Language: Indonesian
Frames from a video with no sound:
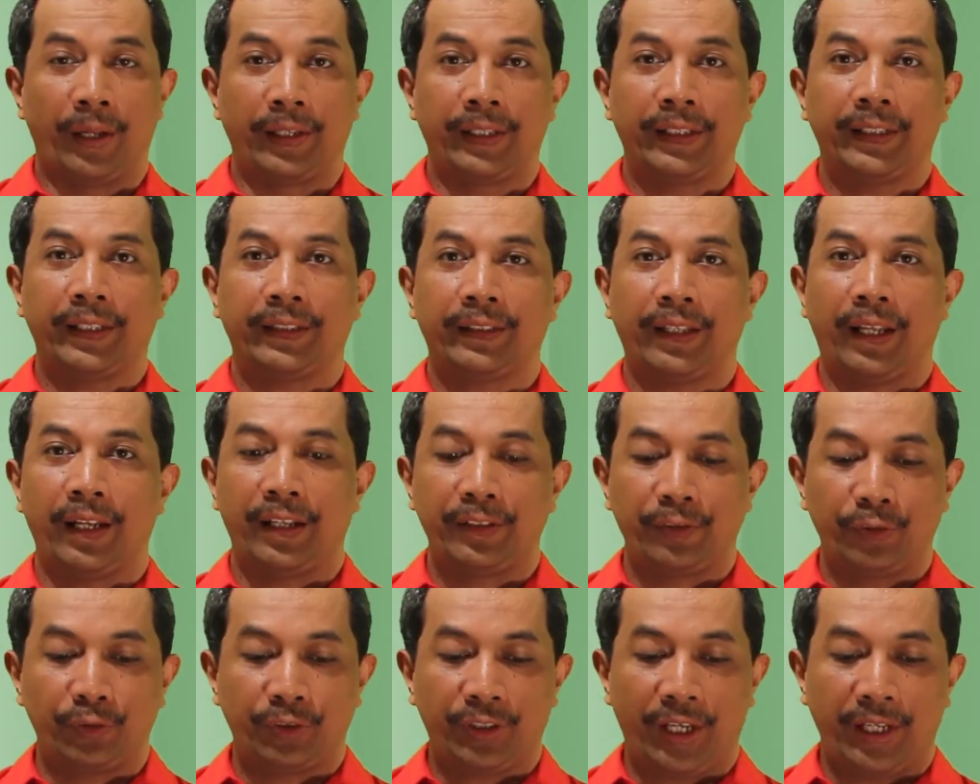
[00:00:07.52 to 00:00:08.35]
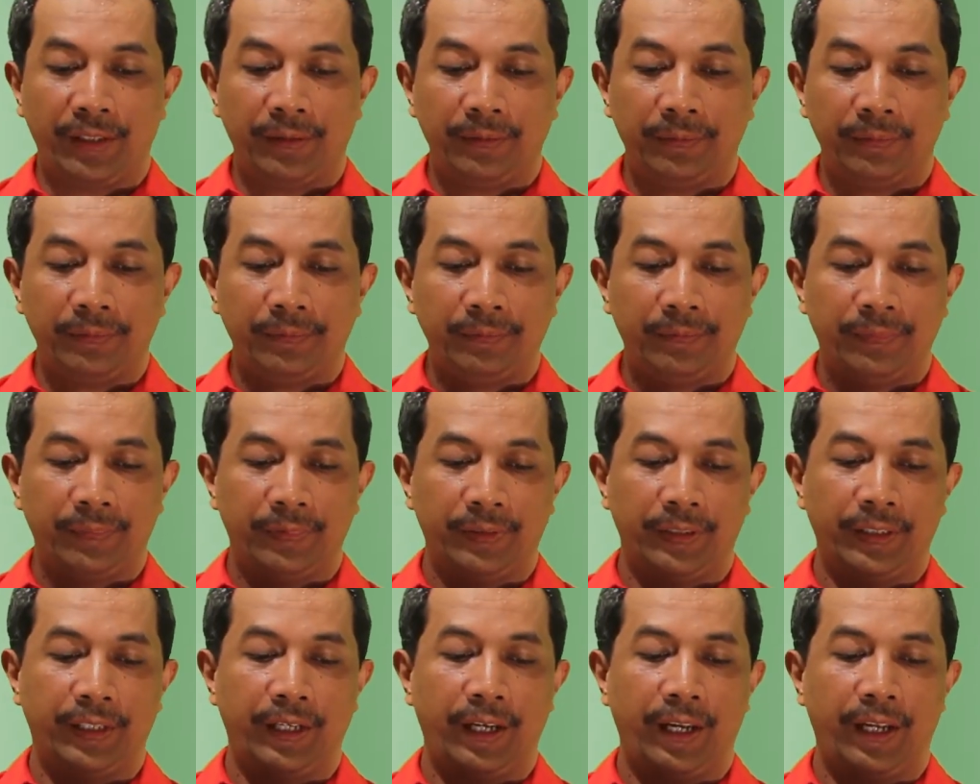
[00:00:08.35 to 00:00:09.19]
Mari kita lanjutkan
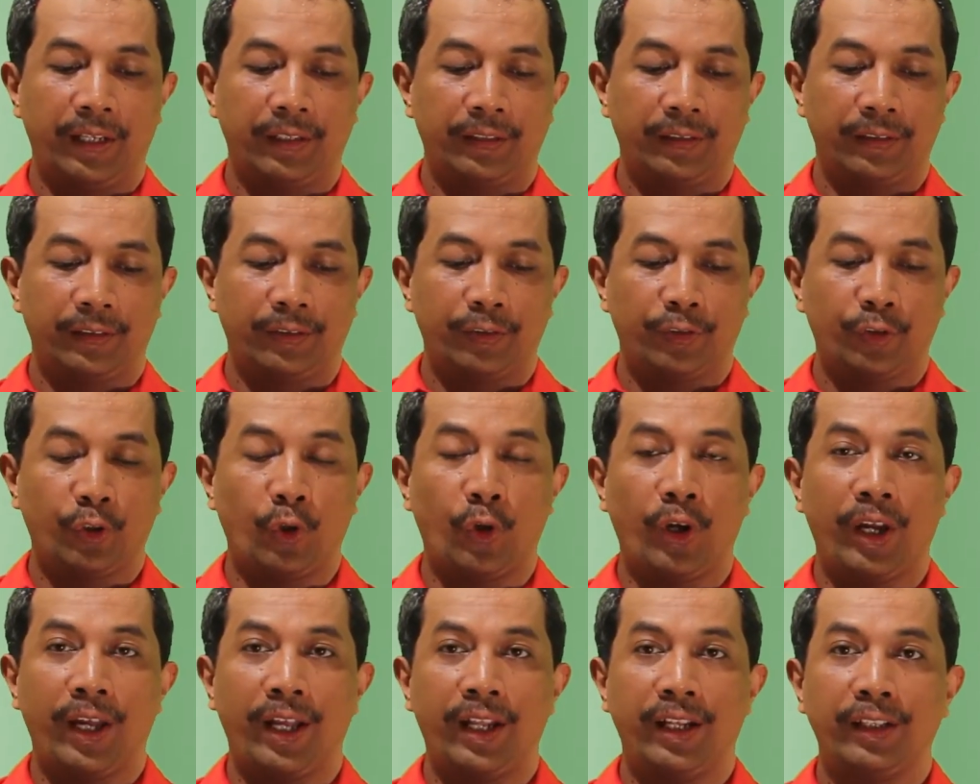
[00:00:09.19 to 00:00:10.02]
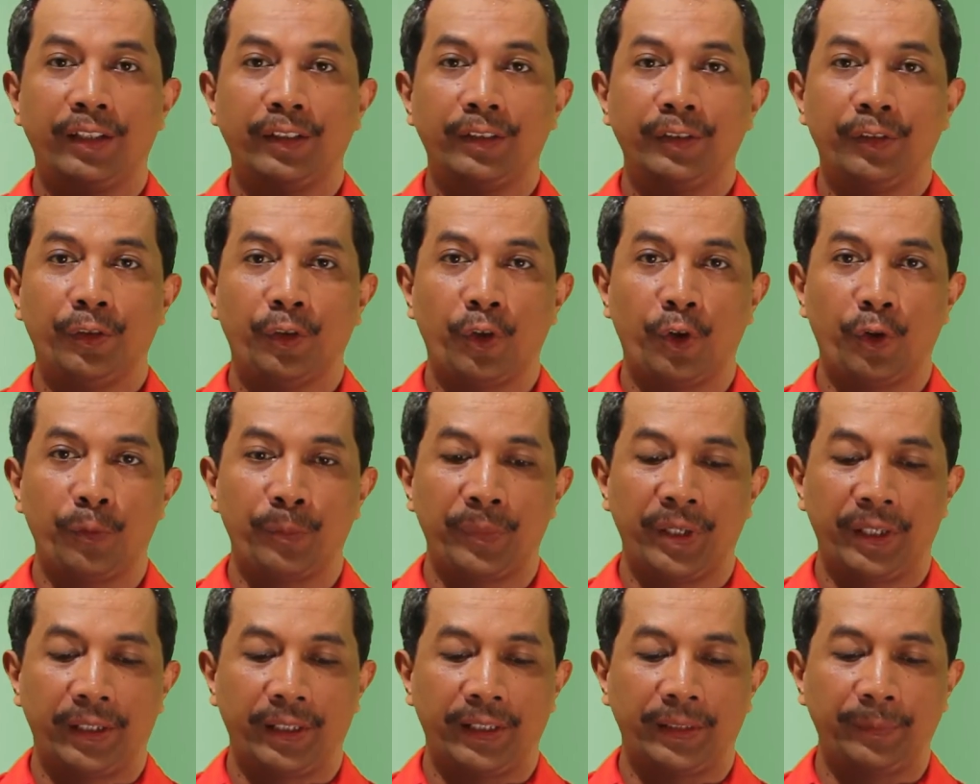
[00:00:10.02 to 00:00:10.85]
dengan soal
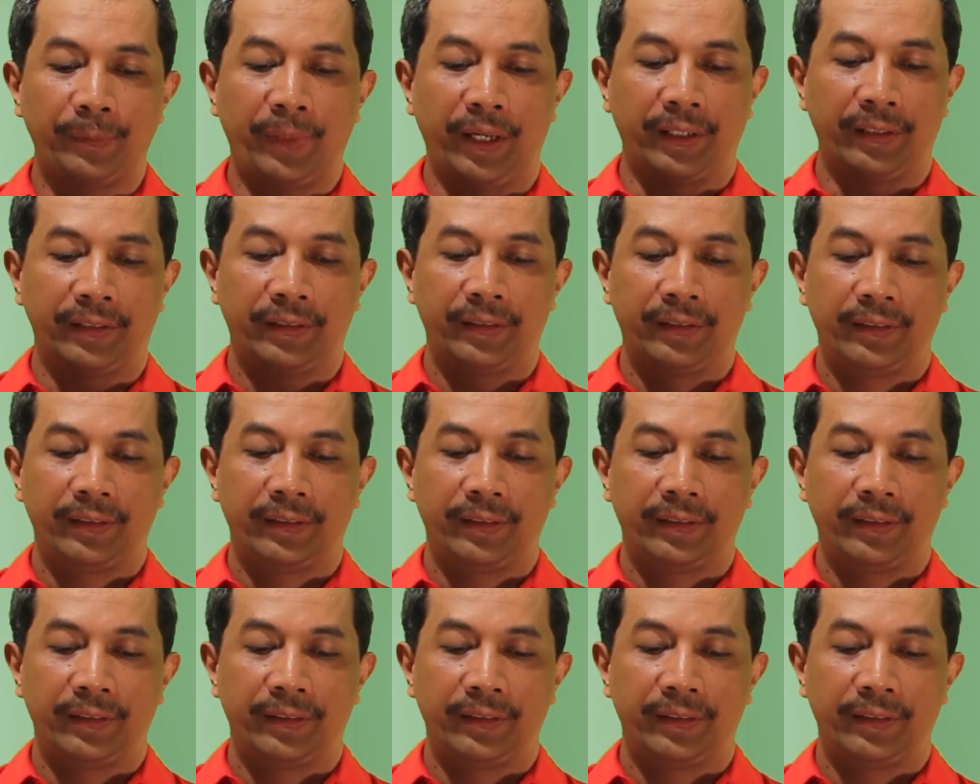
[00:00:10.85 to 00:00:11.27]
nomor 5.